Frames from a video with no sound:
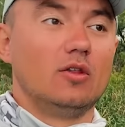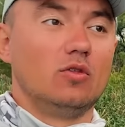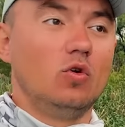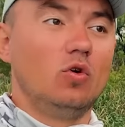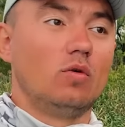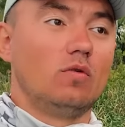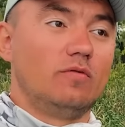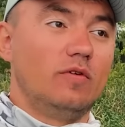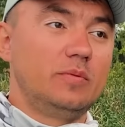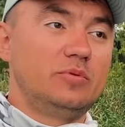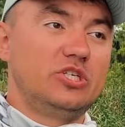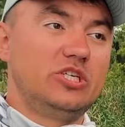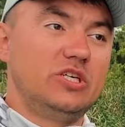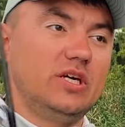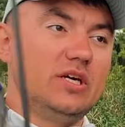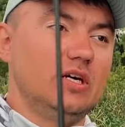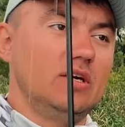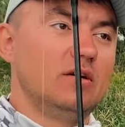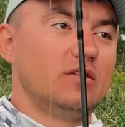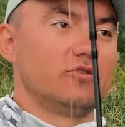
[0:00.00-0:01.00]
Ну, Потому ну,
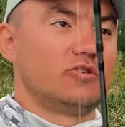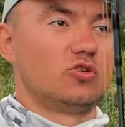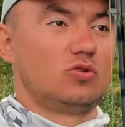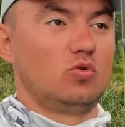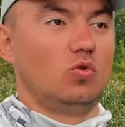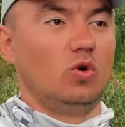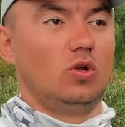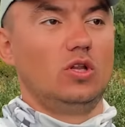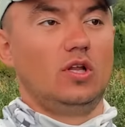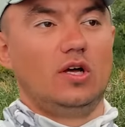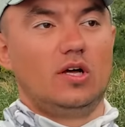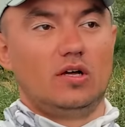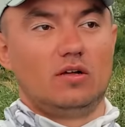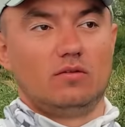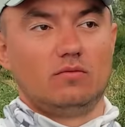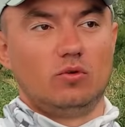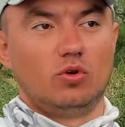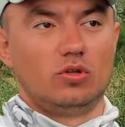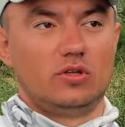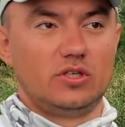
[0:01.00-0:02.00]
вообще что... школа
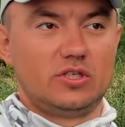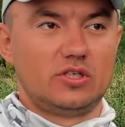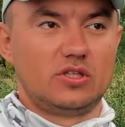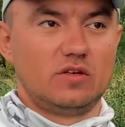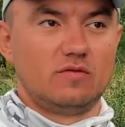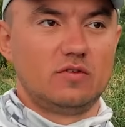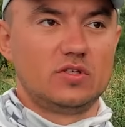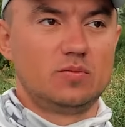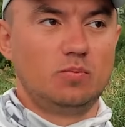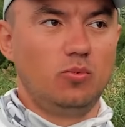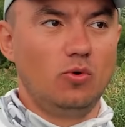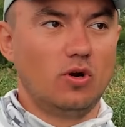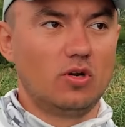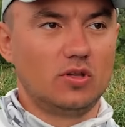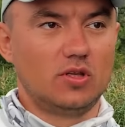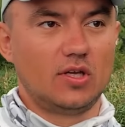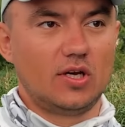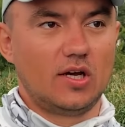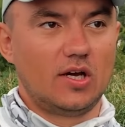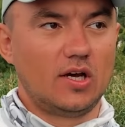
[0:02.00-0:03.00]
лодочного
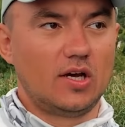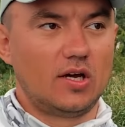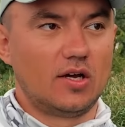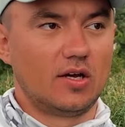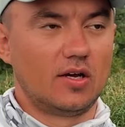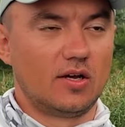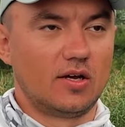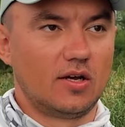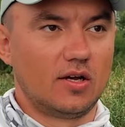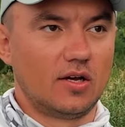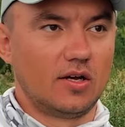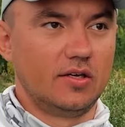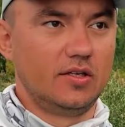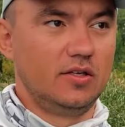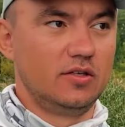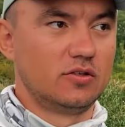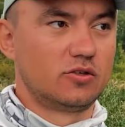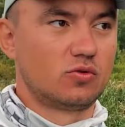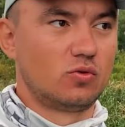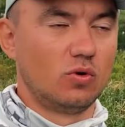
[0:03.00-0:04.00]
спорта
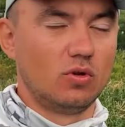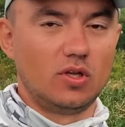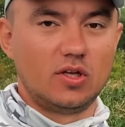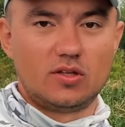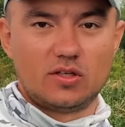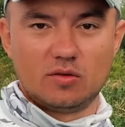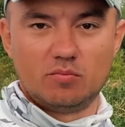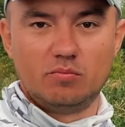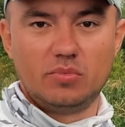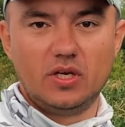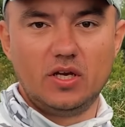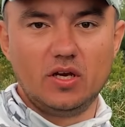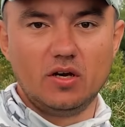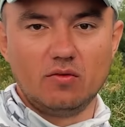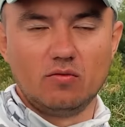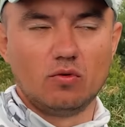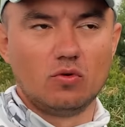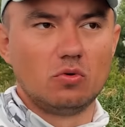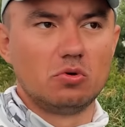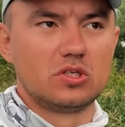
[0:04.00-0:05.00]
и школа там
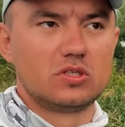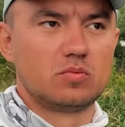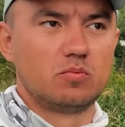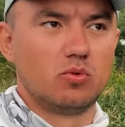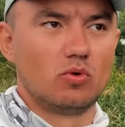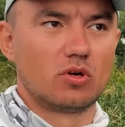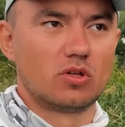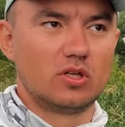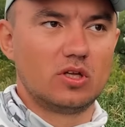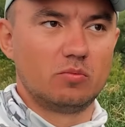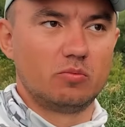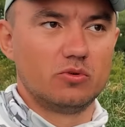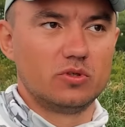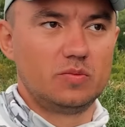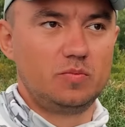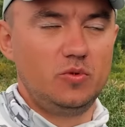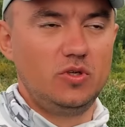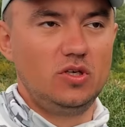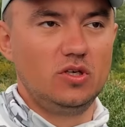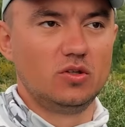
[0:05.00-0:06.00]
берегового спорта по
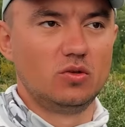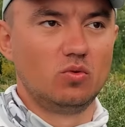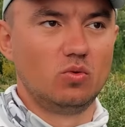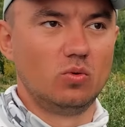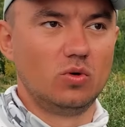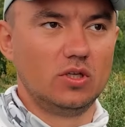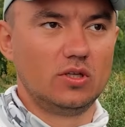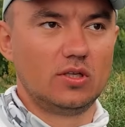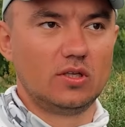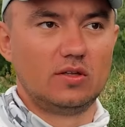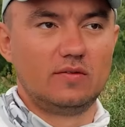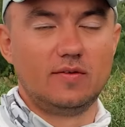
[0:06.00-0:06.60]
спиннингу это